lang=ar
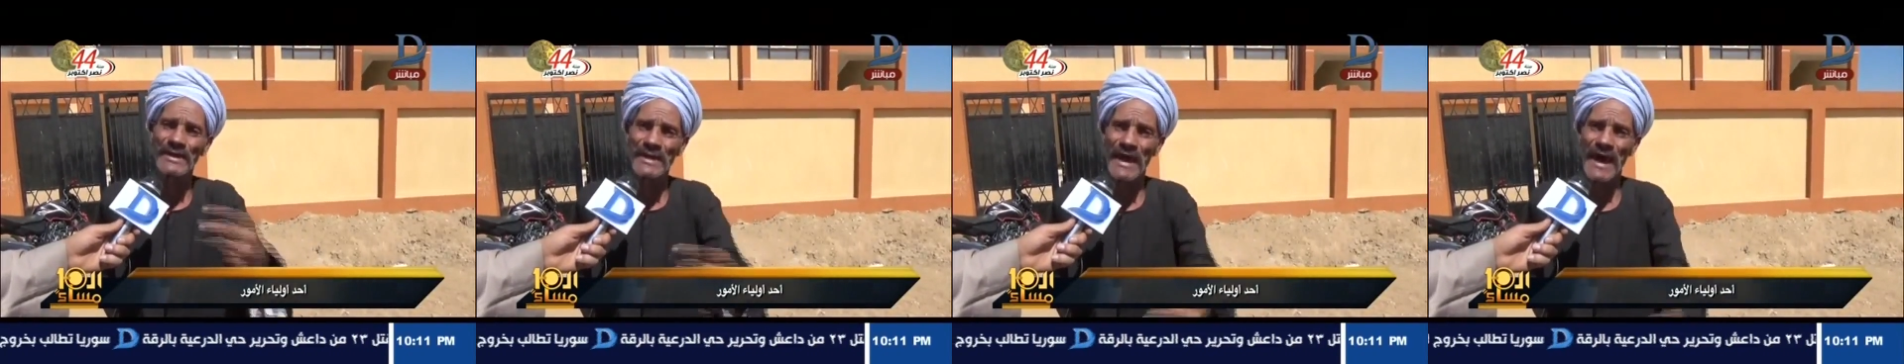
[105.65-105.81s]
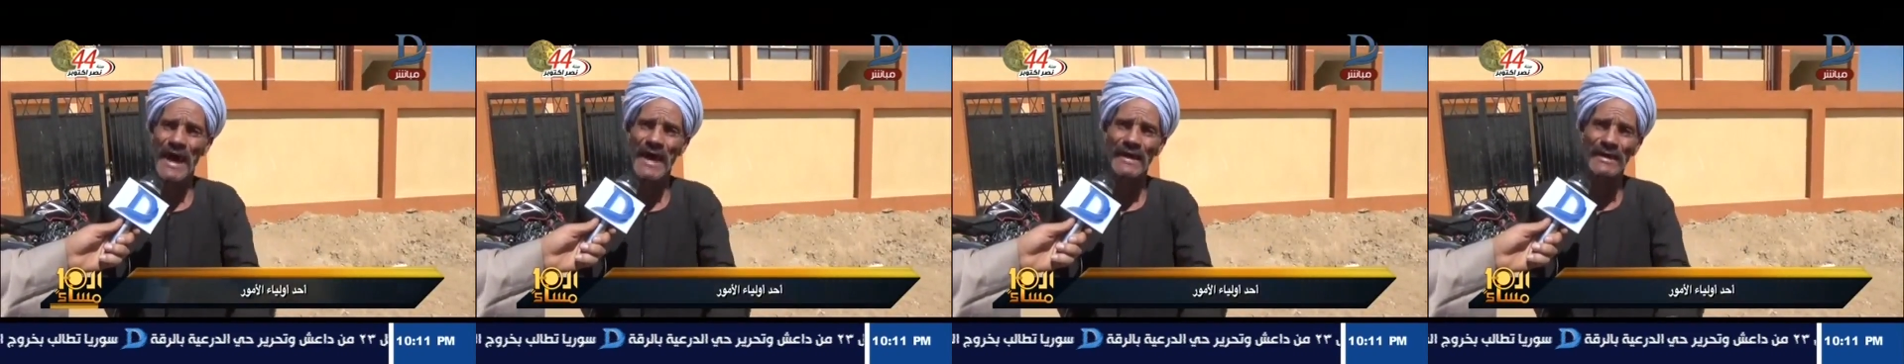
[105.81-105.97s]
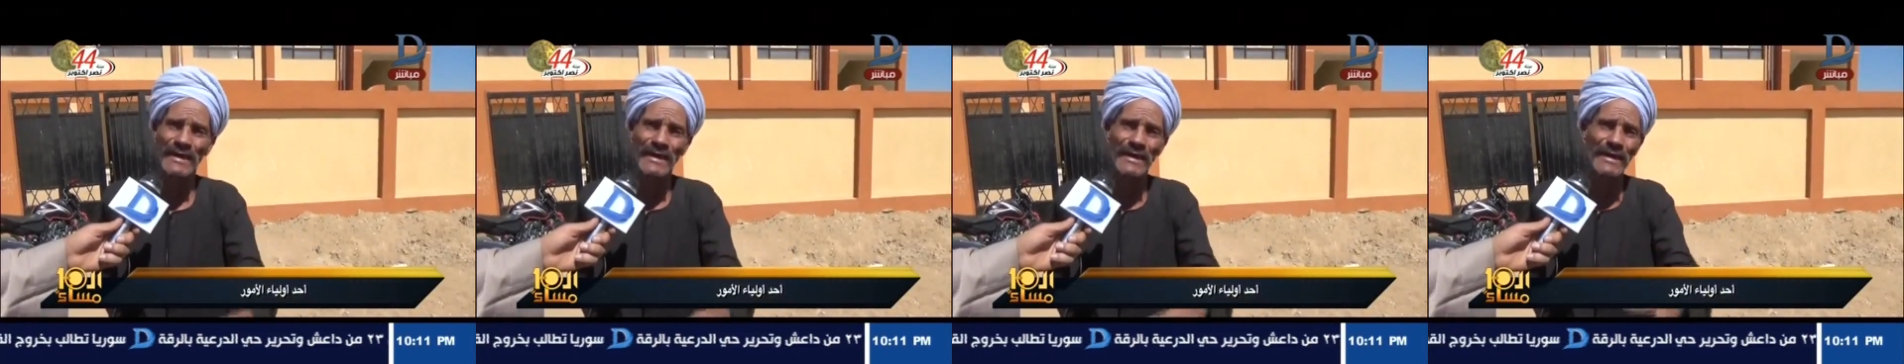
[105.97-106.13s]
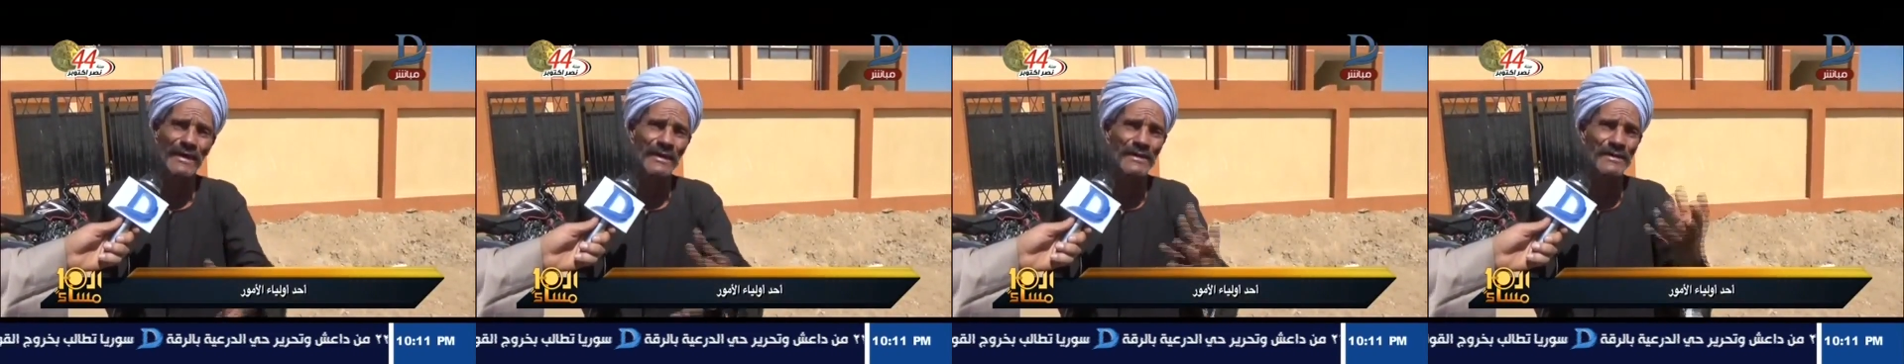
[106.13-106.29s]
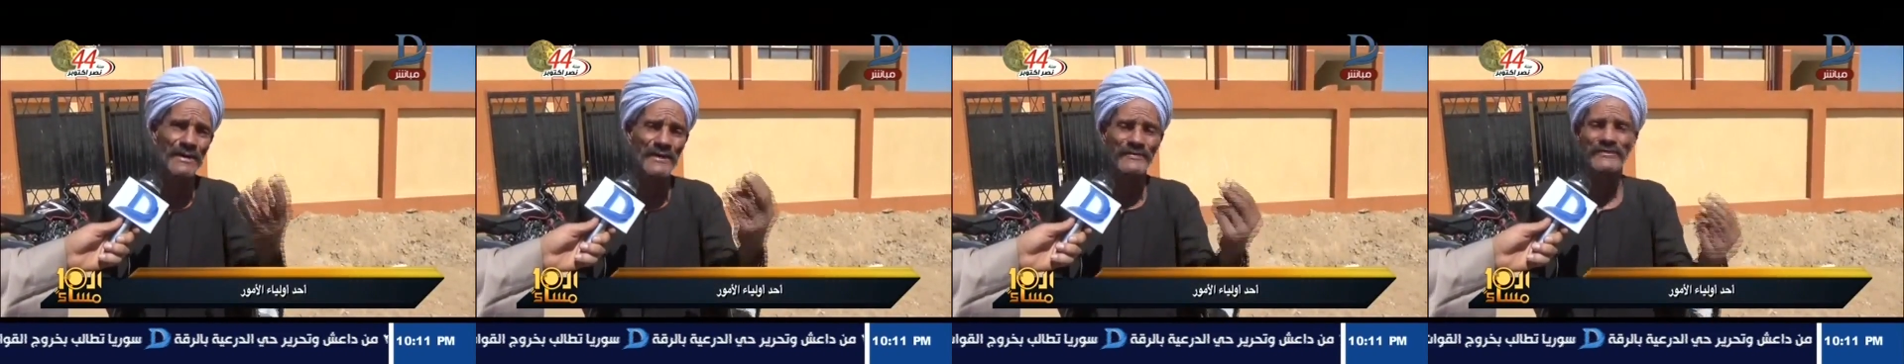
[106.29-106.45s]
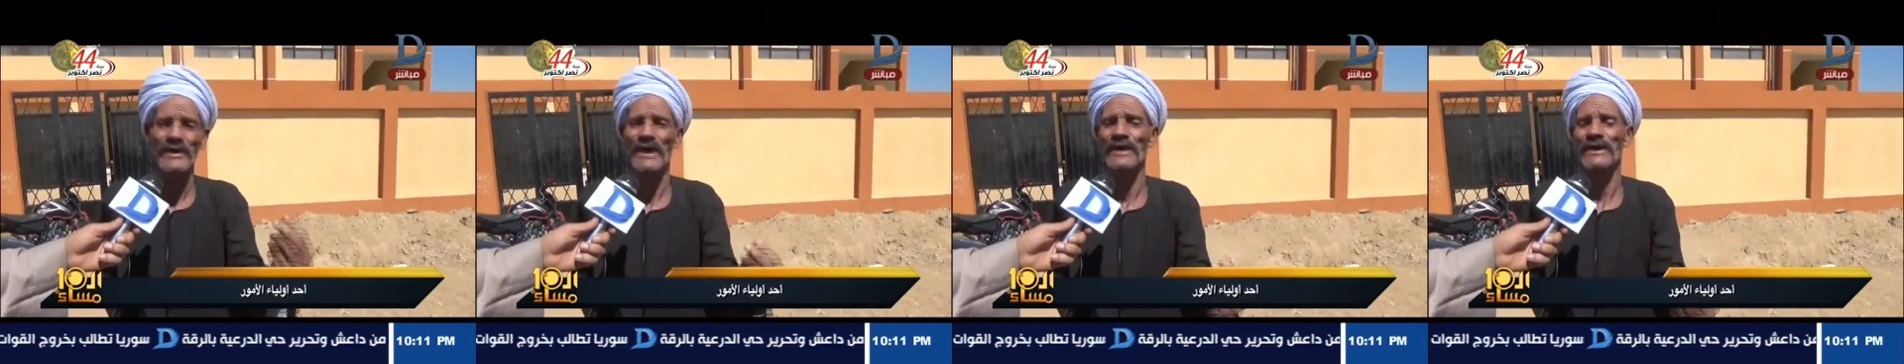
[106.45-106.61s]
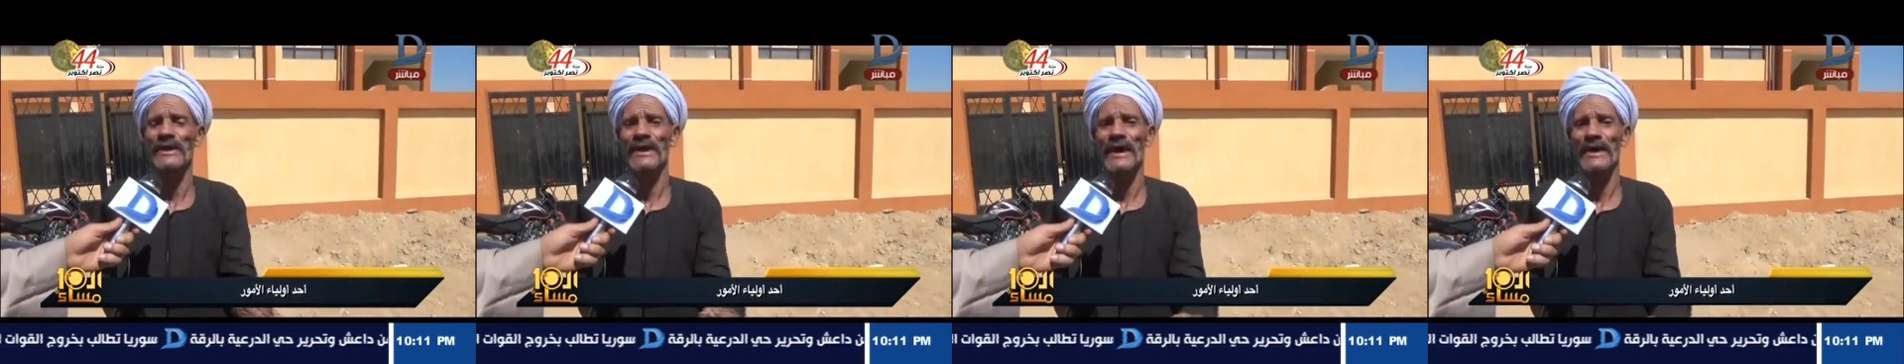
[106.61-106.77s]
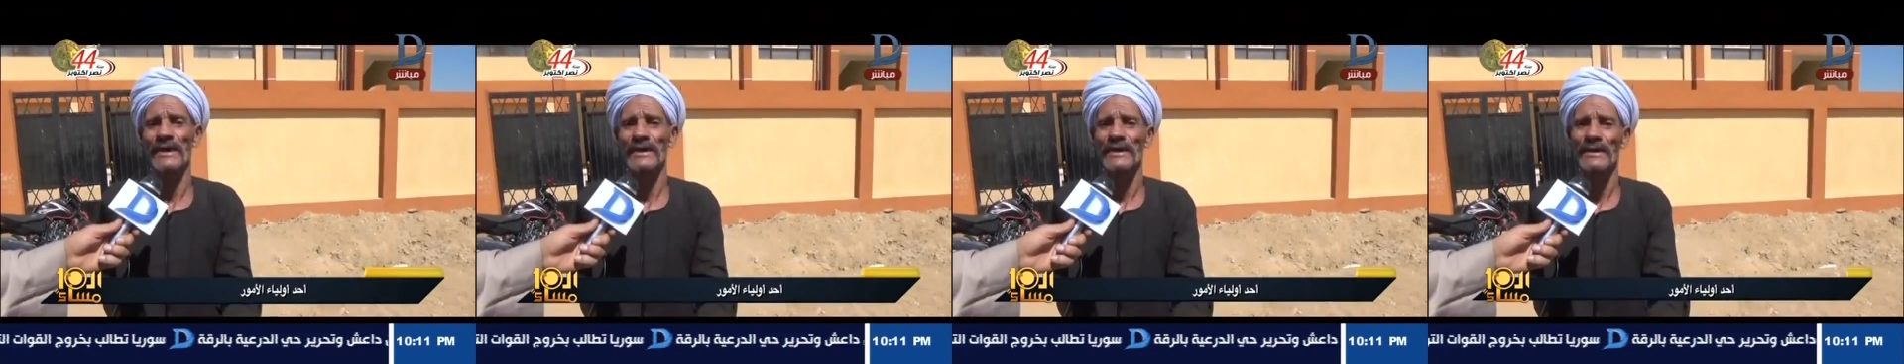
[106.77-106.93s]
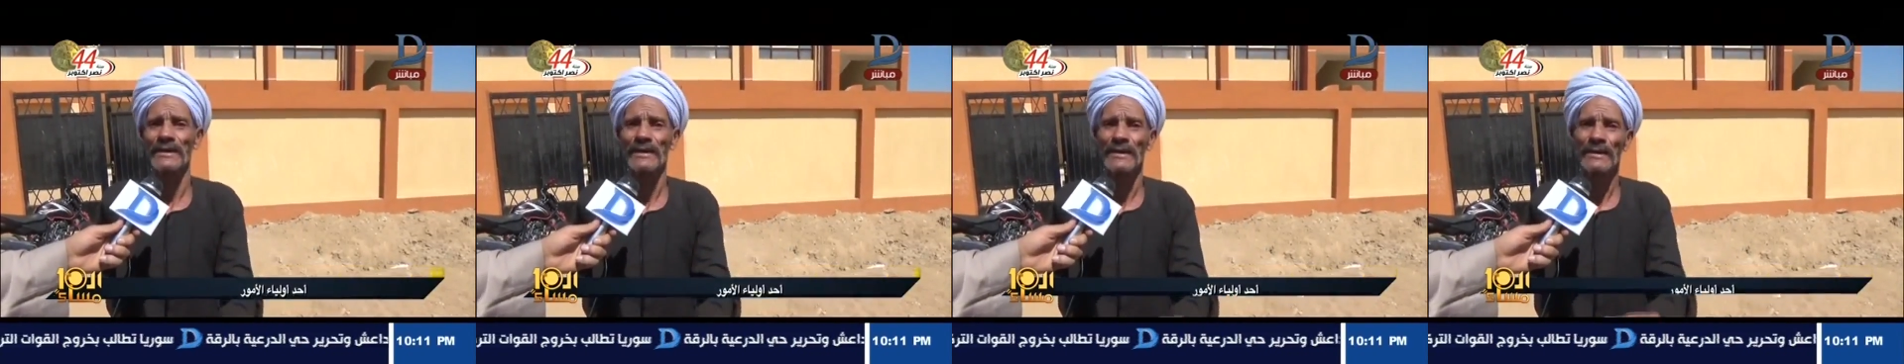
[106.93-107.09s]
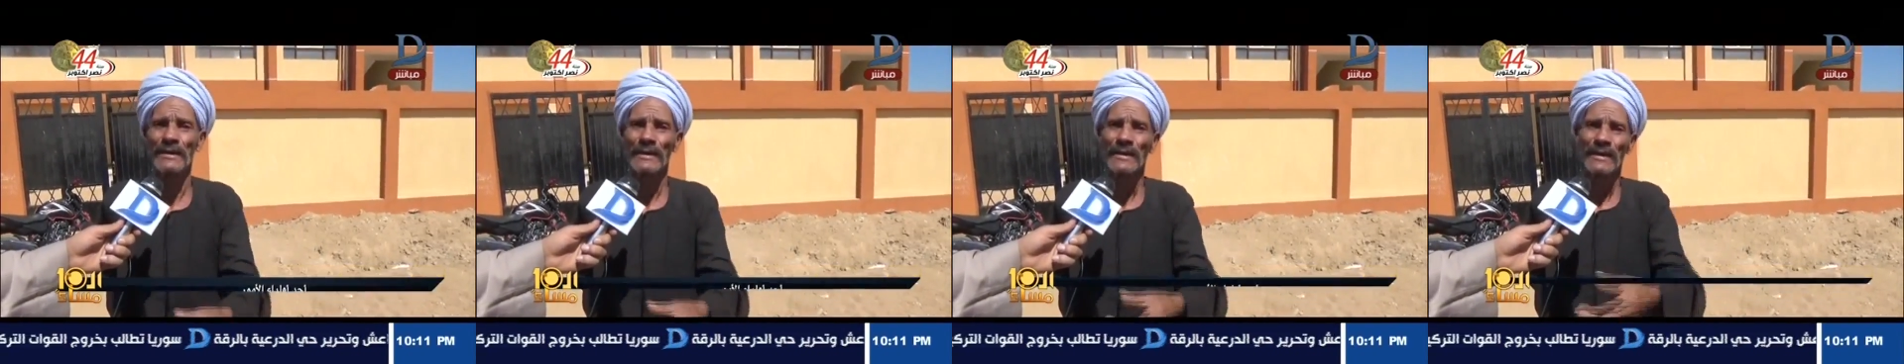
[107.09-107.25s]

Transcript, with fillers: ناجي نسال العيد